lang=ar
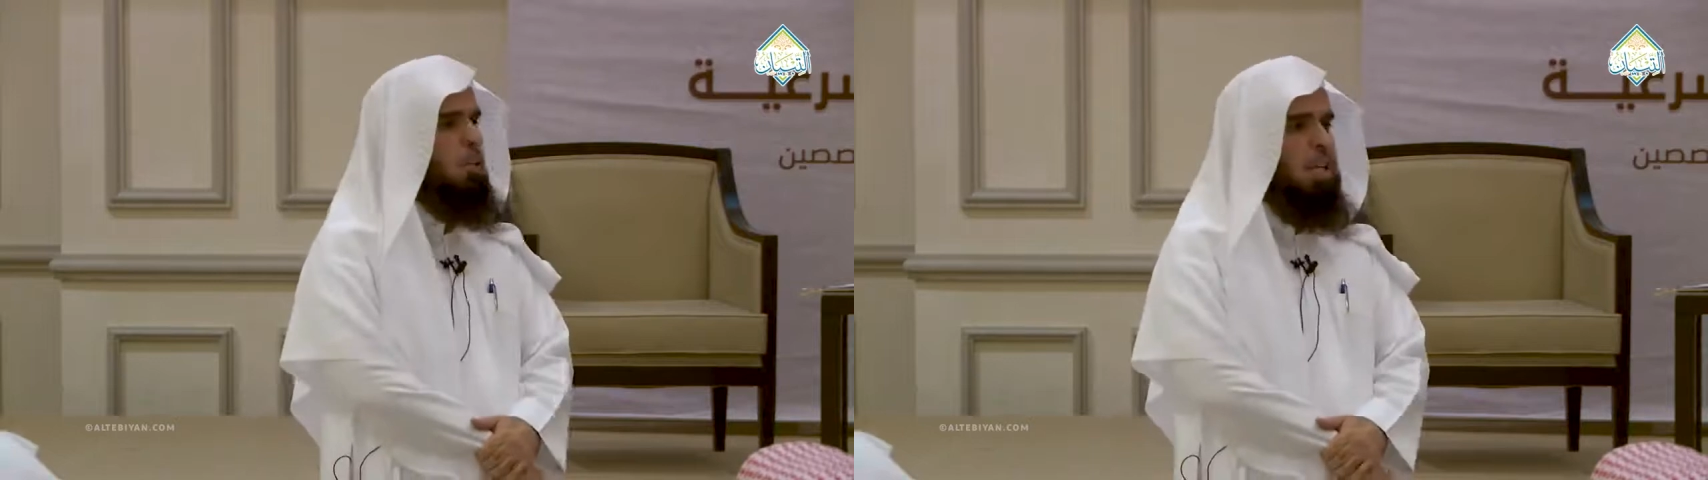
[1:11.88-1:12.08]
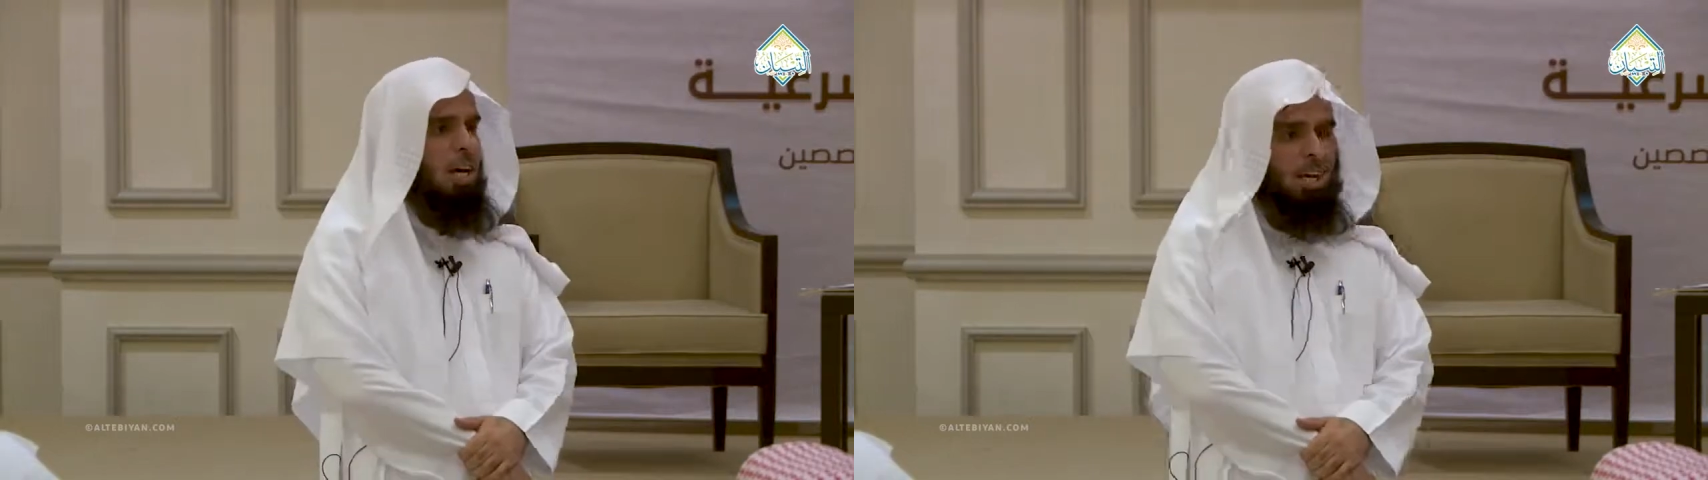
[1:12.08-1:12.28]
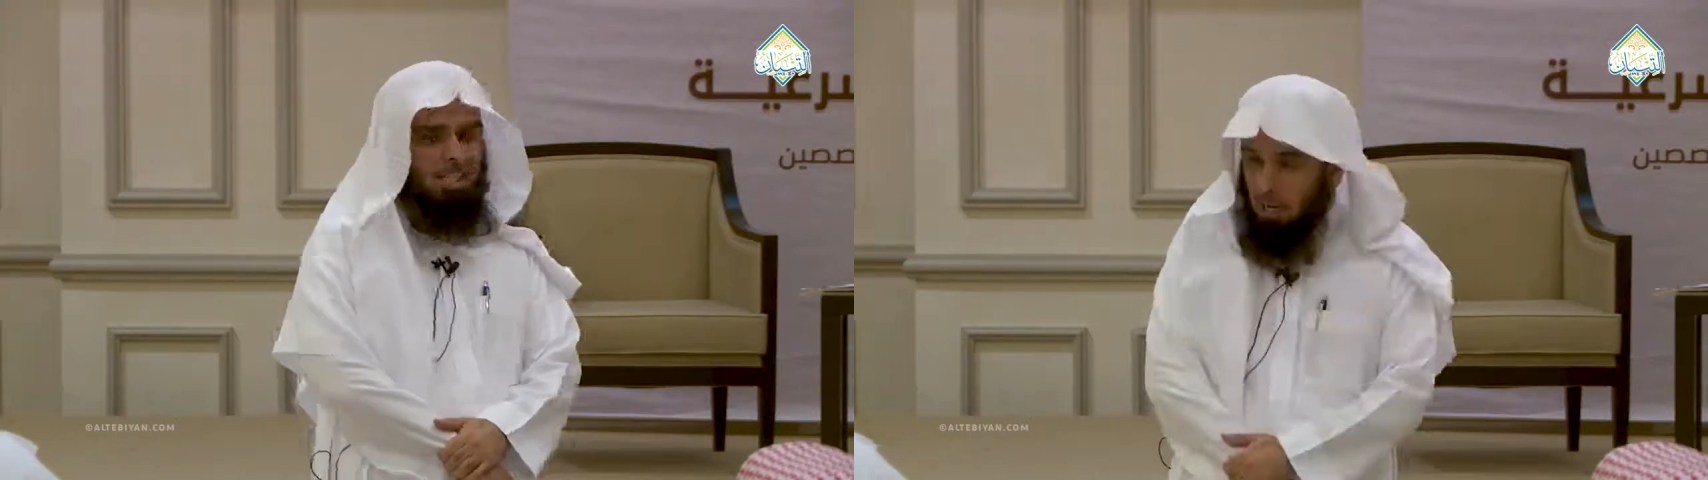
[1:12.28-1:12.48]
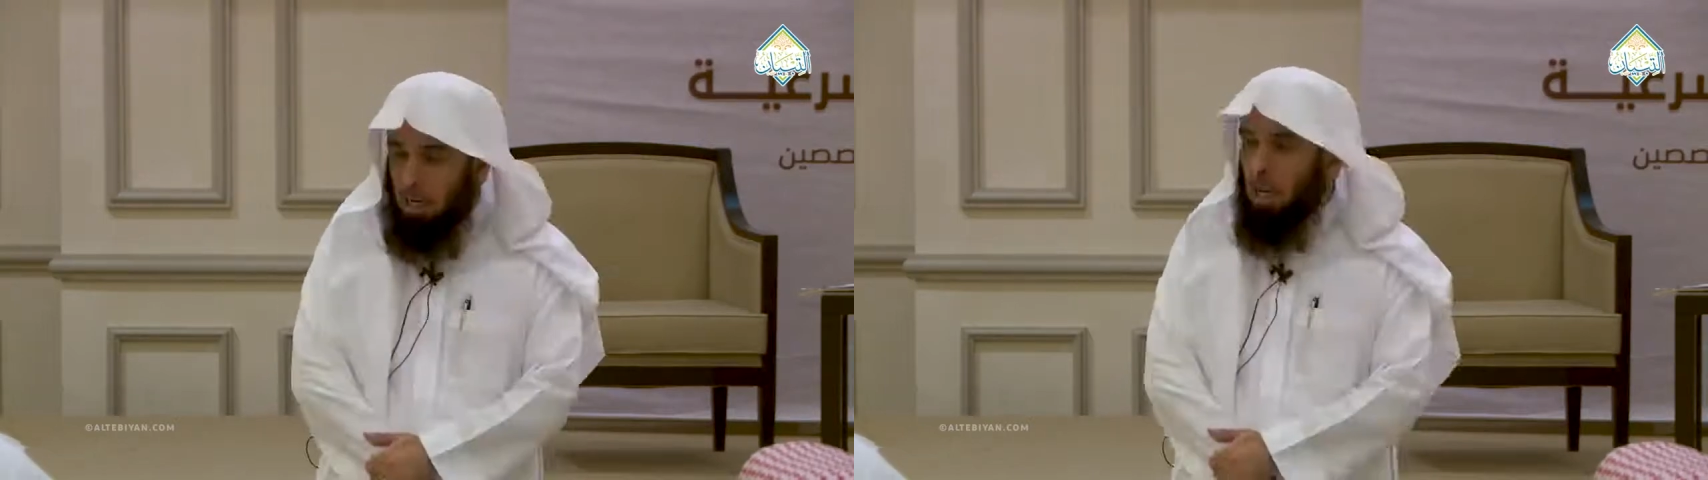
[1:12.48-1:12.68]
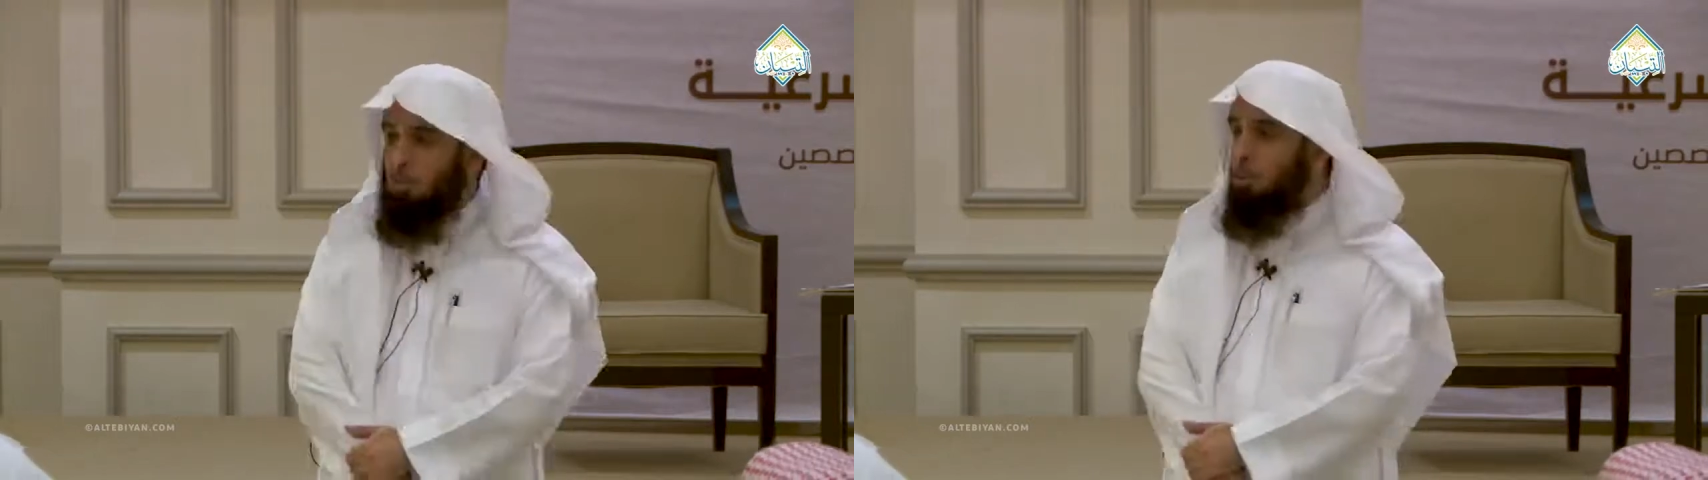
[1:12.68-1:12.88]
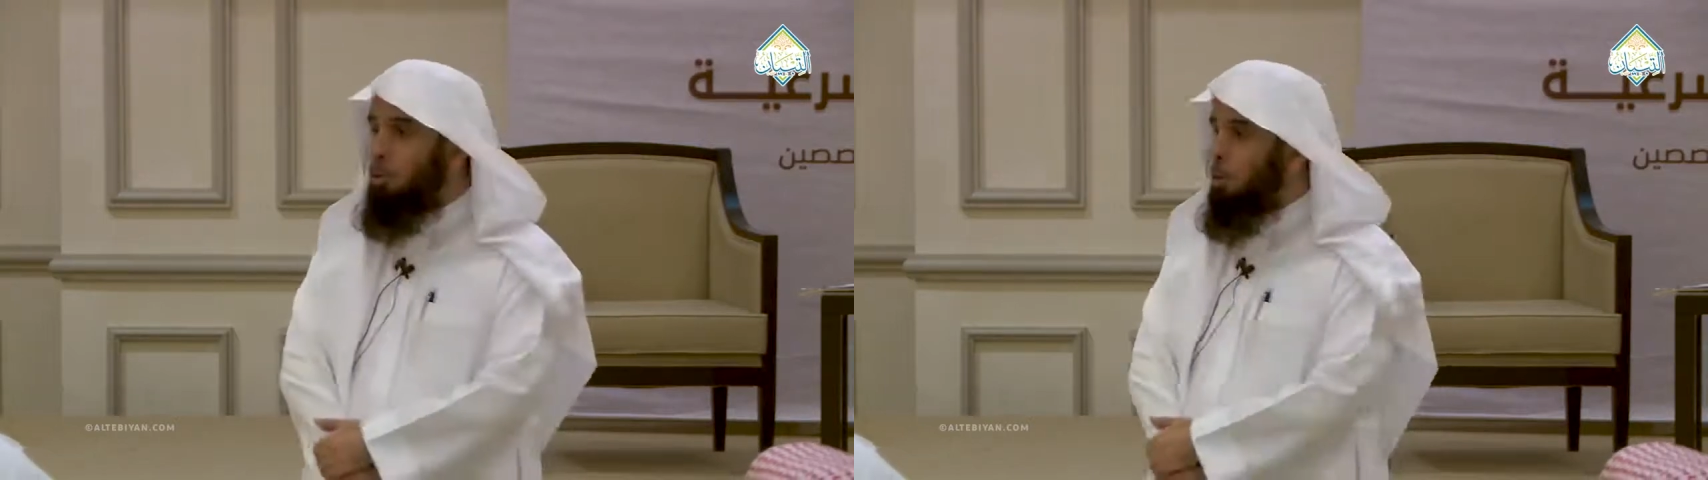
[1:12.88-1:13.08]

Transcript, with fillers: صاعا الخمسة